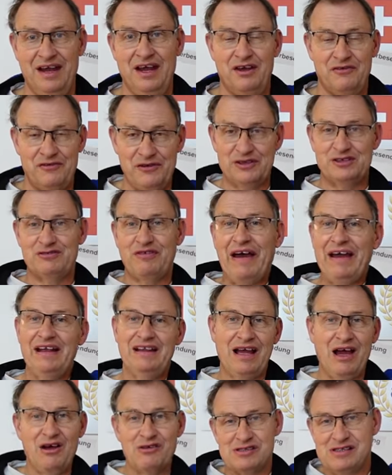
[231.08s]
Für
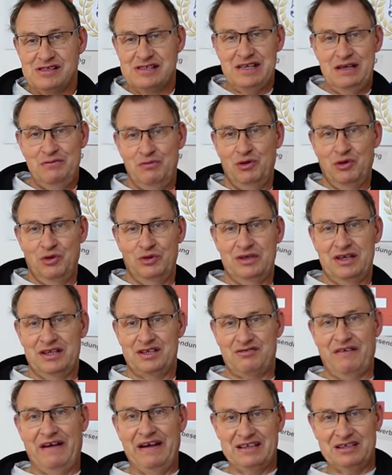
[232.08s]
2700
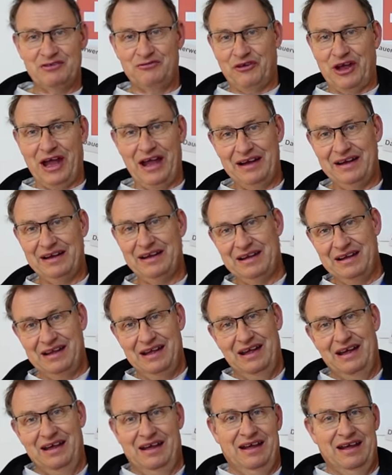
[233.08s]
Schweizer Franken
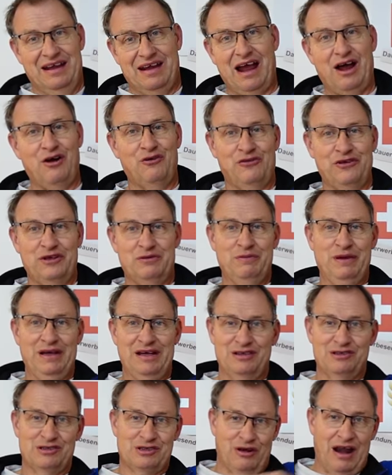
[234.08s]
kaufe ich mir
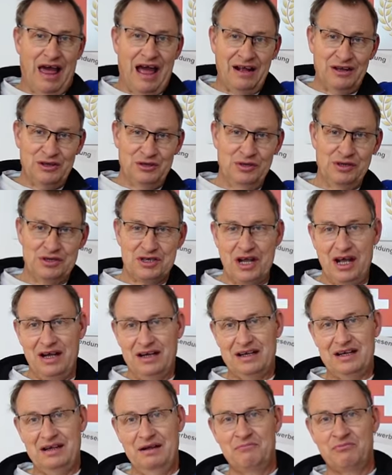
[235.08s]
einen
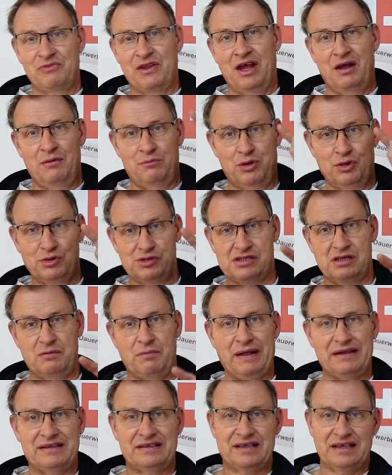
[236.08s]
Solarkühlschrank plus eine
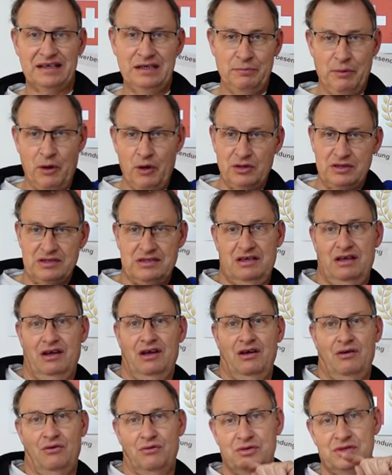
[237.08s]
Batteriebox
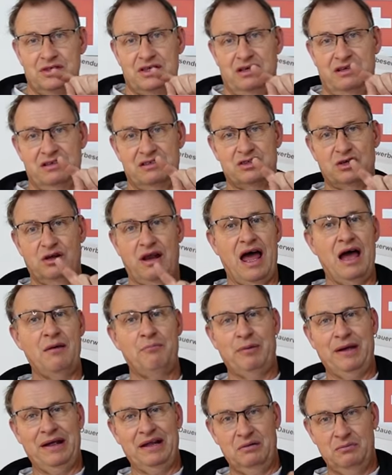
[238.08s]
und ein
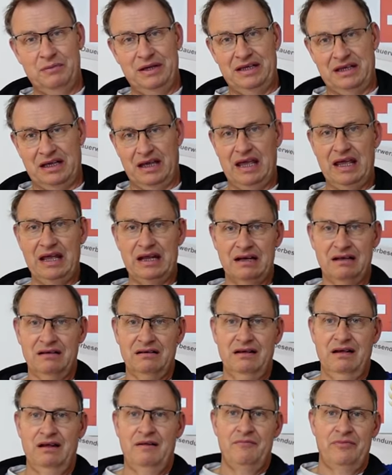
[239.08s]
Solarpanel mit Regler